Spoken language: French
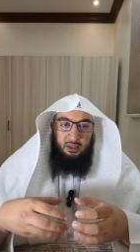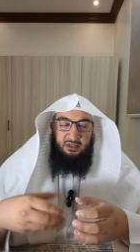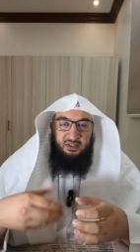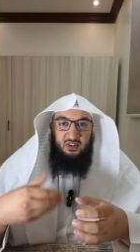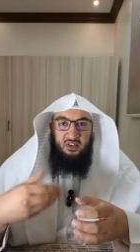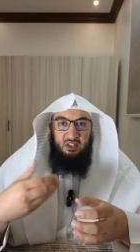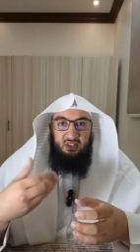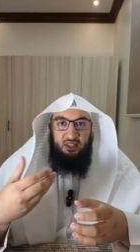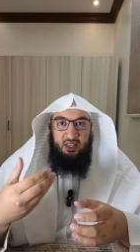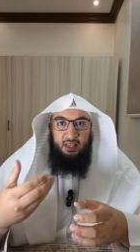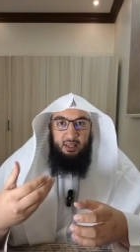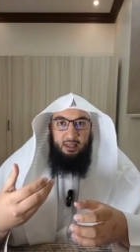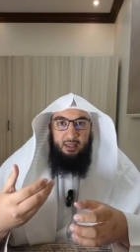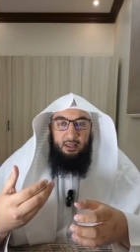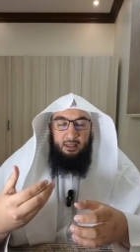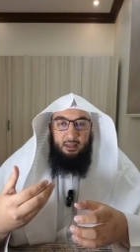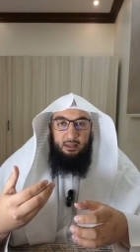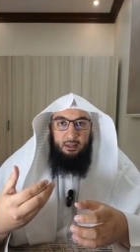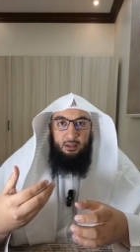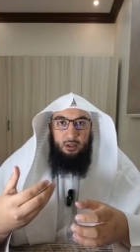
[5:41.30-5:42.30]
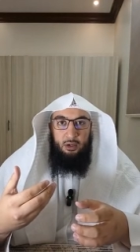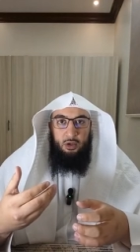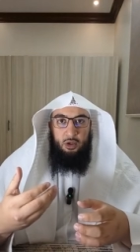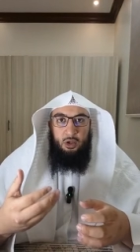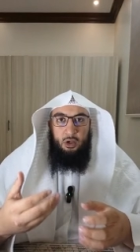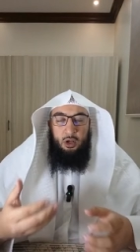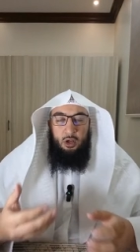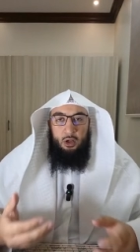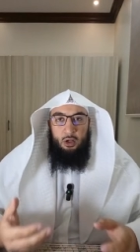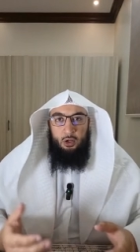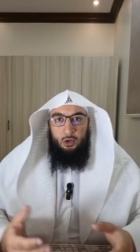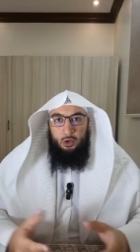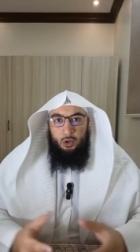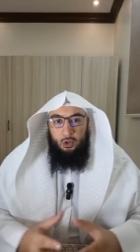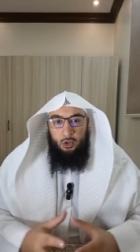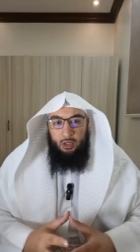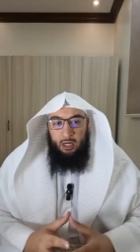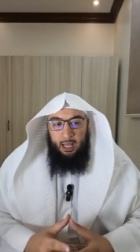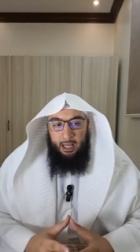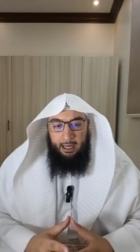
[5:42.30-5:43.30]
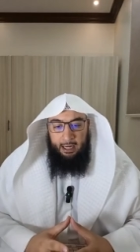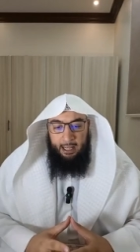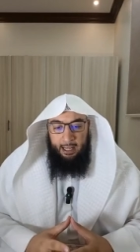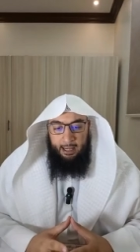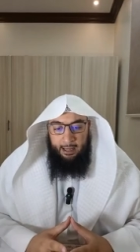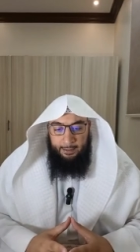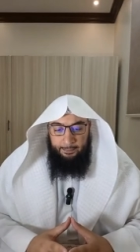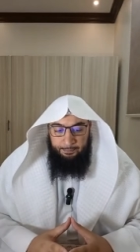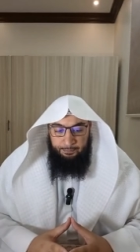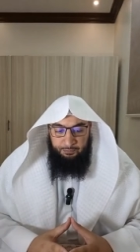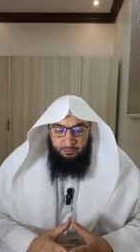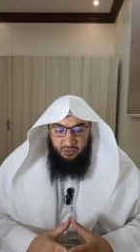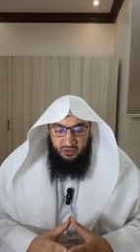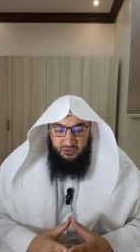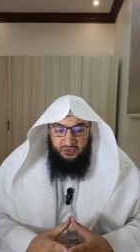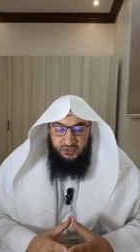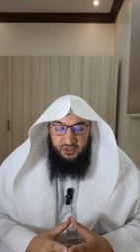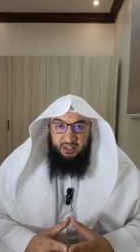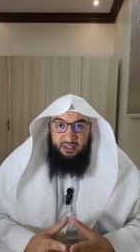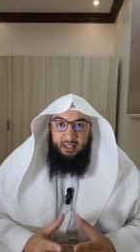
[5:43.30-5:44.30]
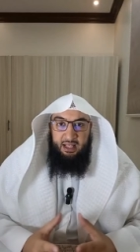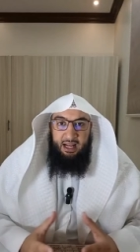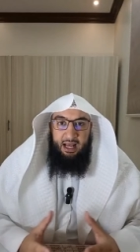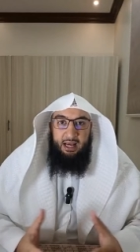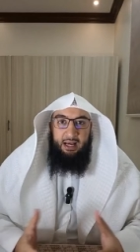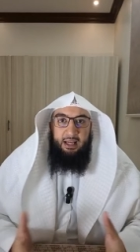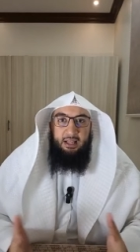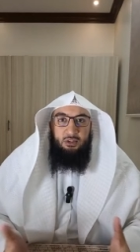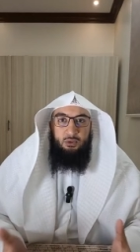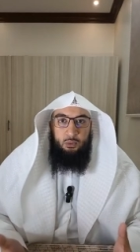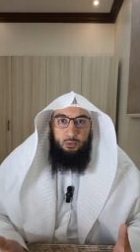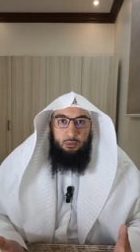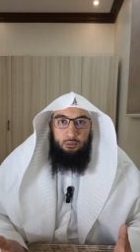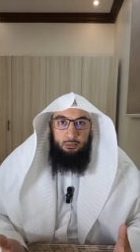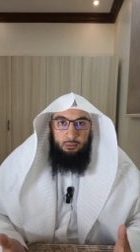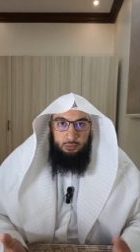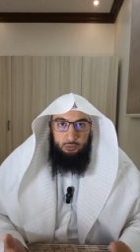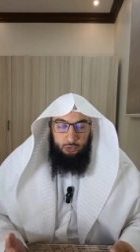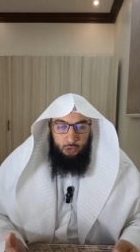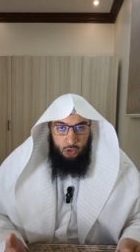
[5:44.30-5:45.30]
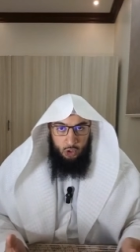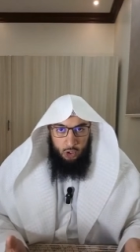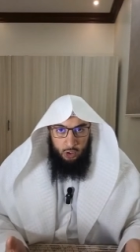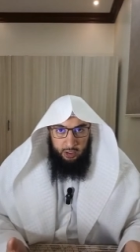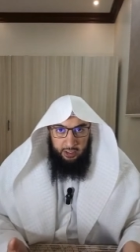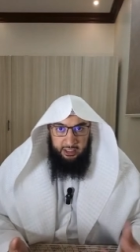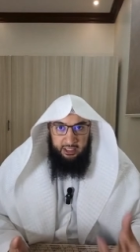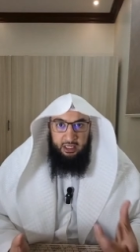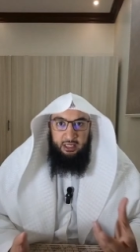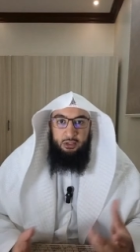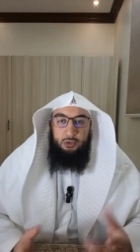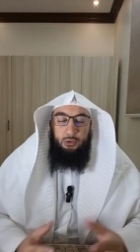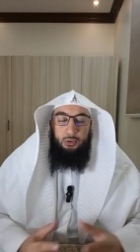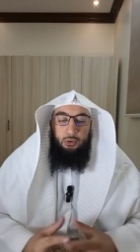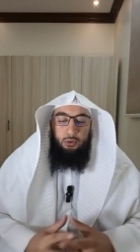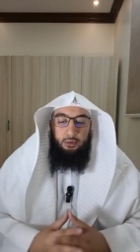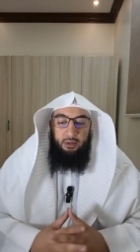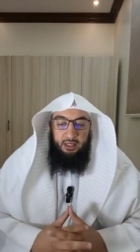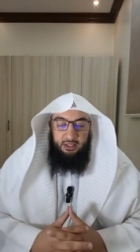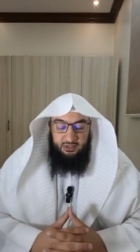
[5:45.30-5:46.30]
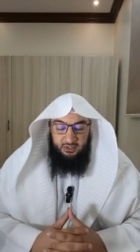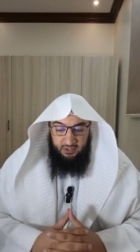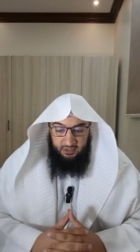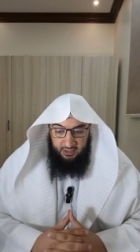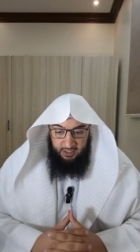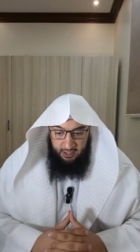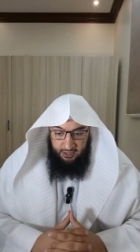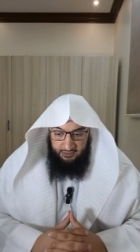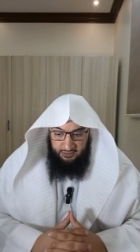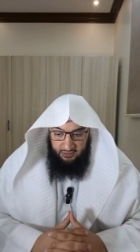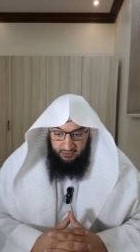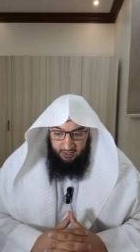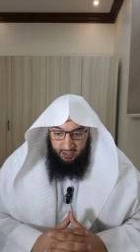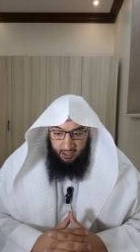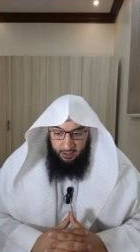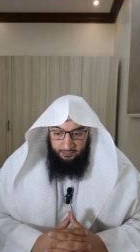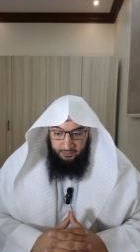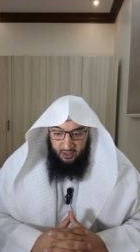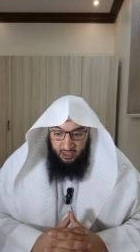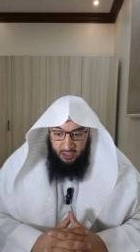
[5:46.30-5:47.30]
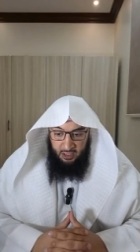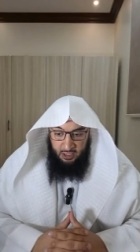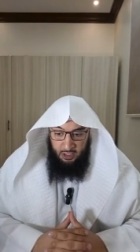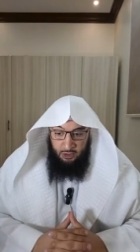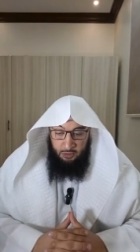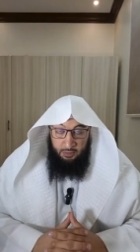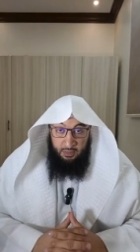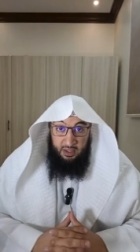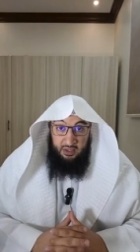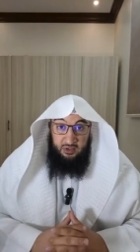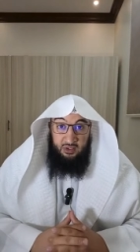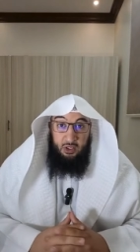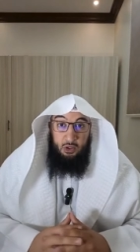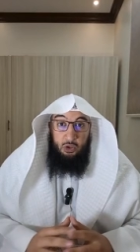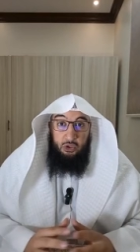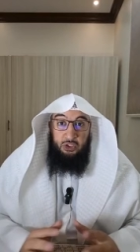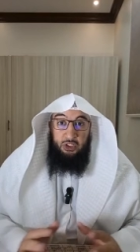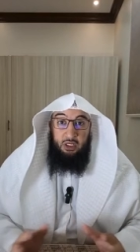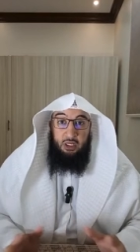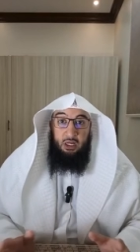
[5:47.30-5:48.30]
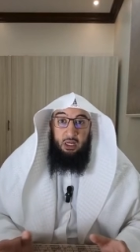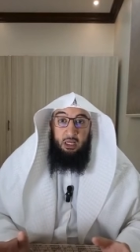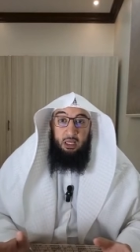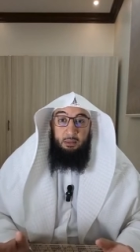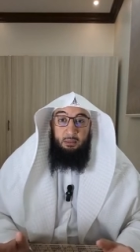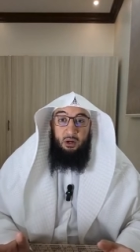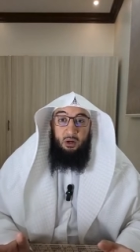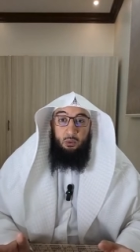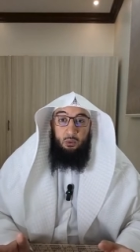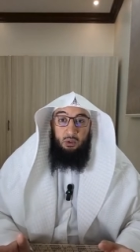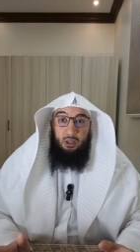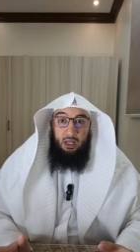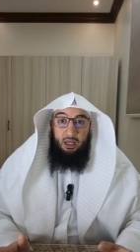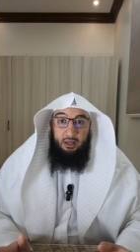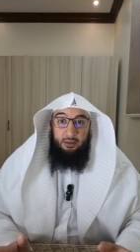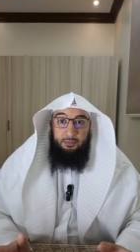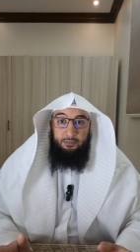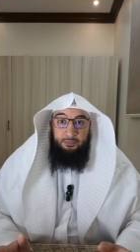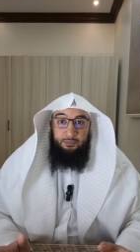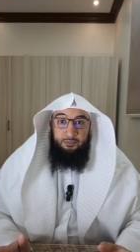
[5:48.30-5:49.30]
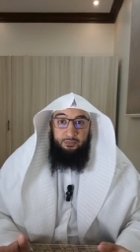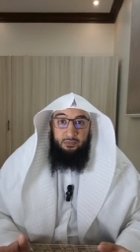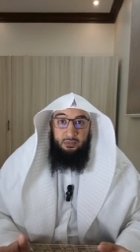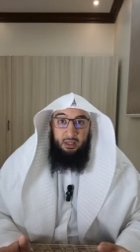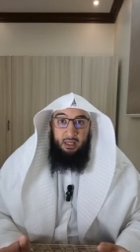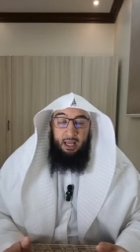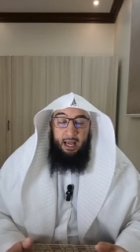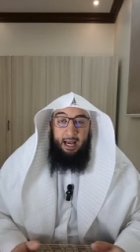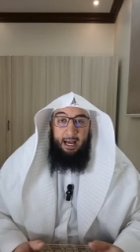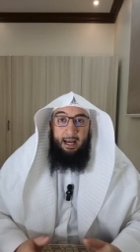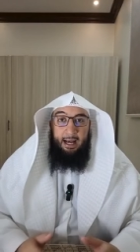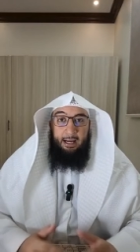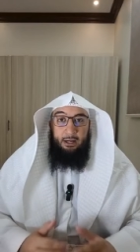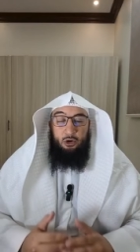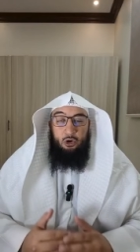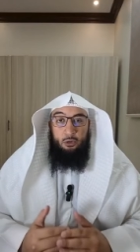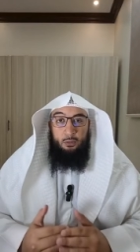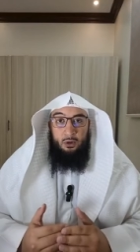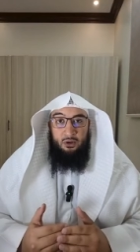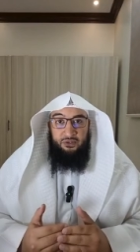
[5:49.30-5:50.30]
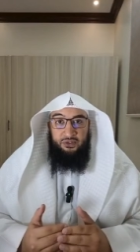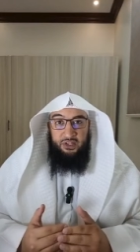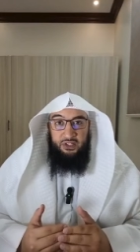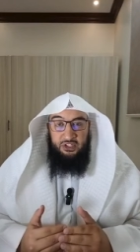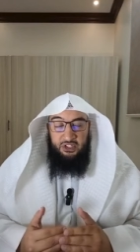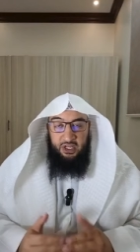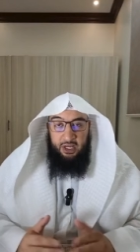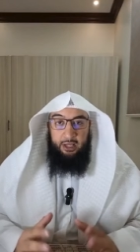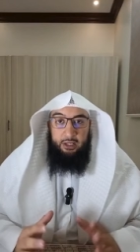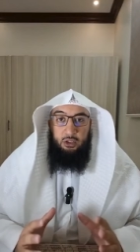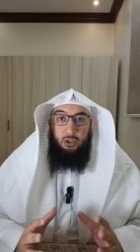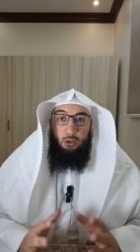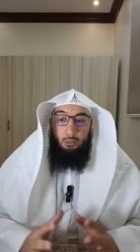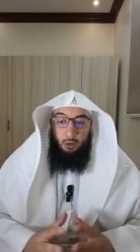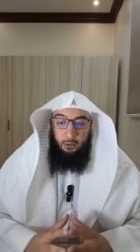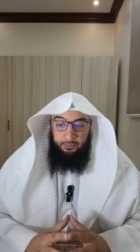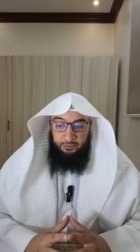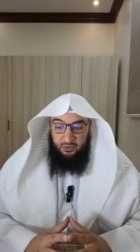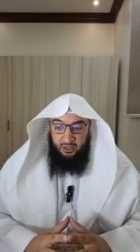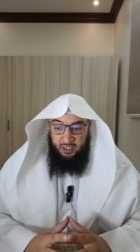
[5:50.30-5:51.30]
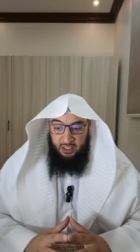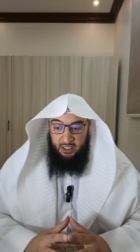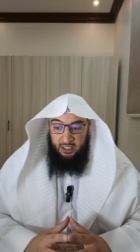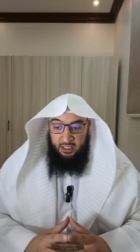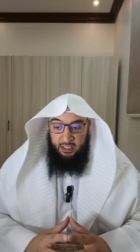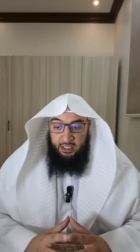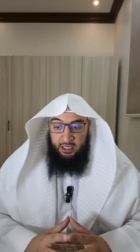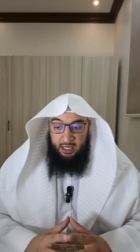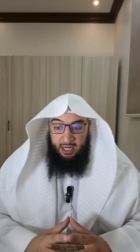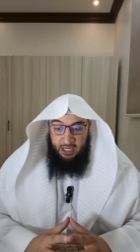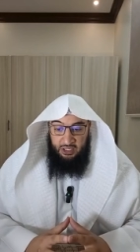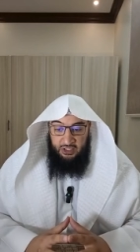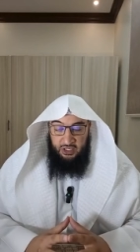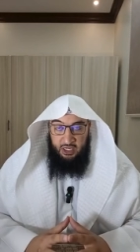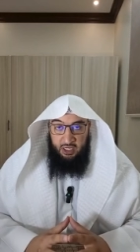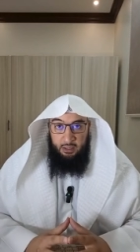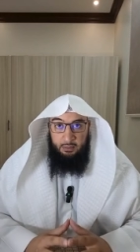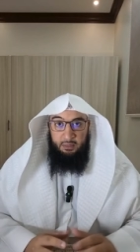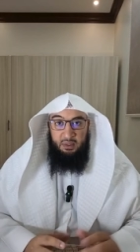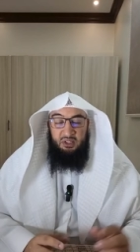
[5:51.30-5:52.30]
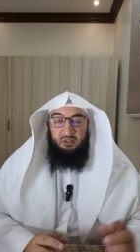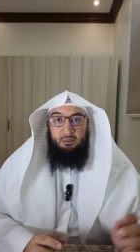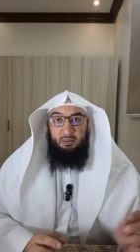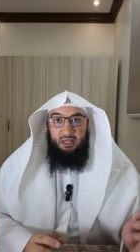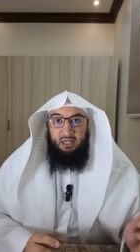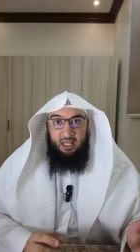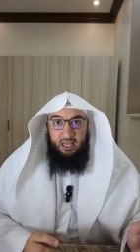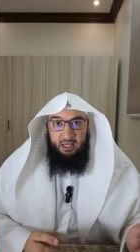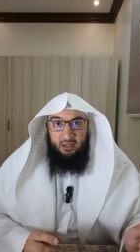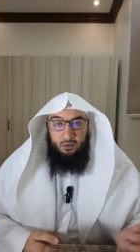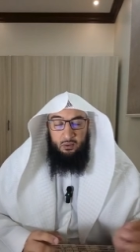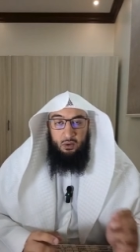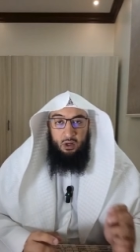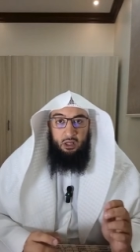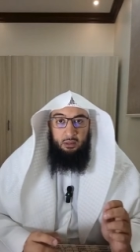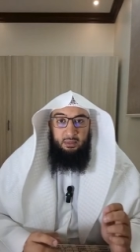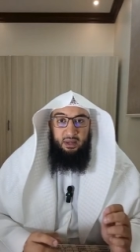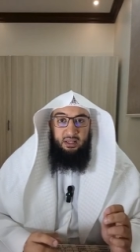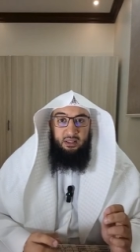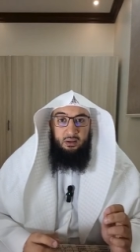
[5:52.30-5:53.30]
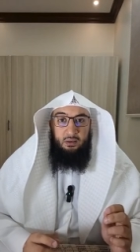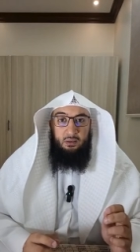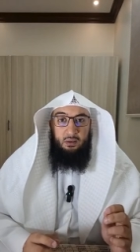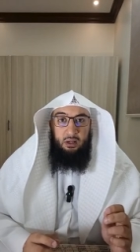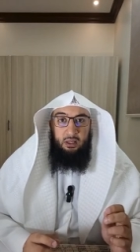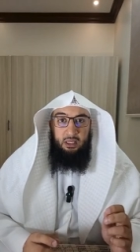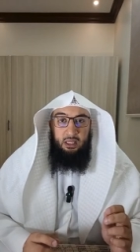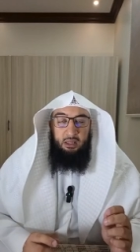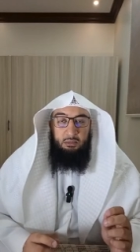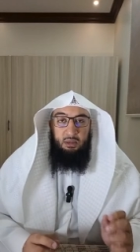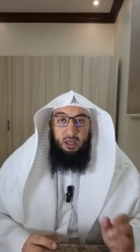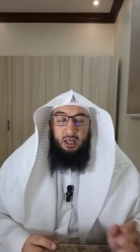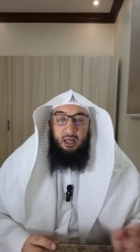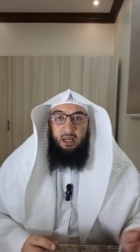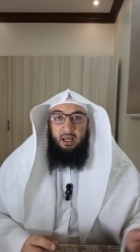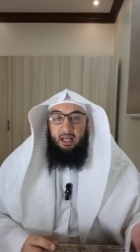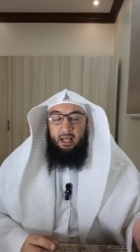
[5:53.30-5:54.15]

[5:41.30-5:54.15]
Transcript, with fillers: citer, euh, la, la, la raison de leur écriture, etc. etc. Mais ici, le Cheikh Rahimahullah a commencé directement. Il a dit Bismillahir Rahmanir Rahim,